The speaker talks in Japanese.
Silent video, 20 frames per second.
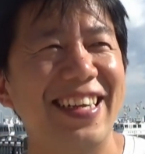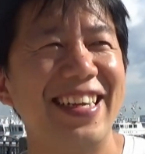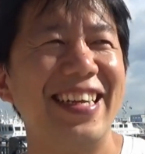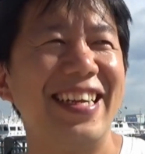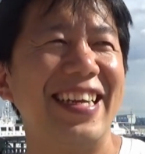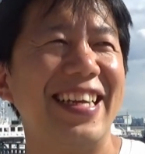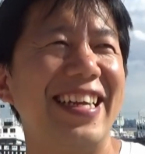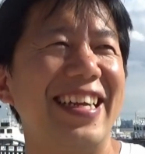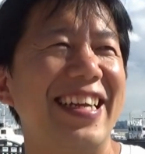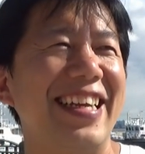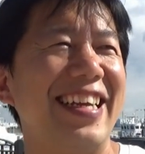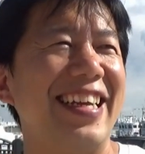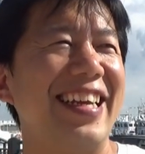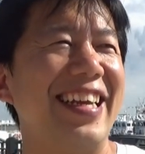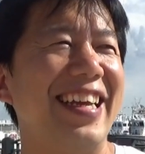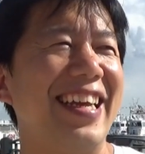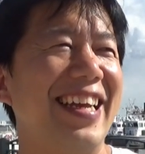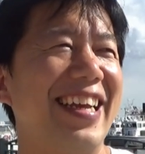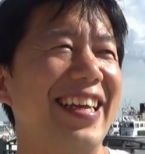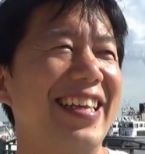
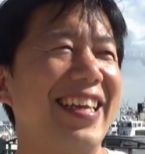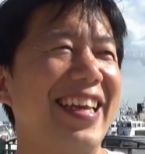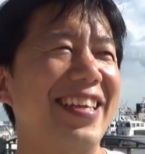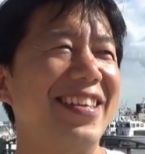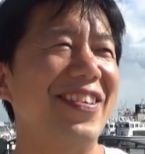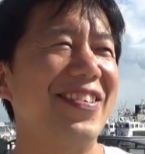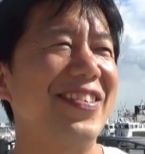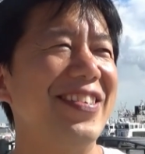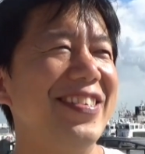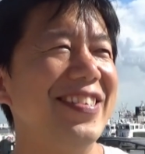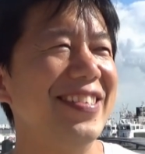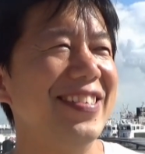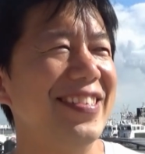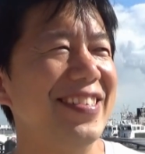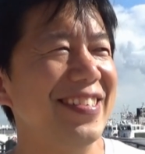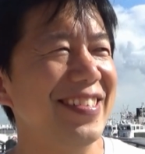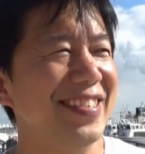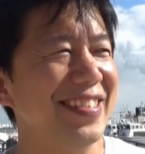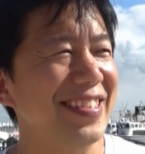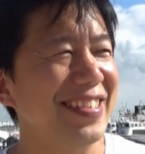結
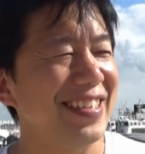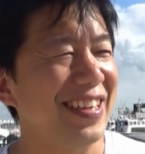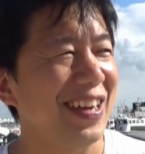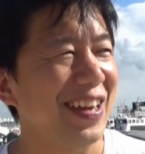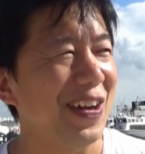局、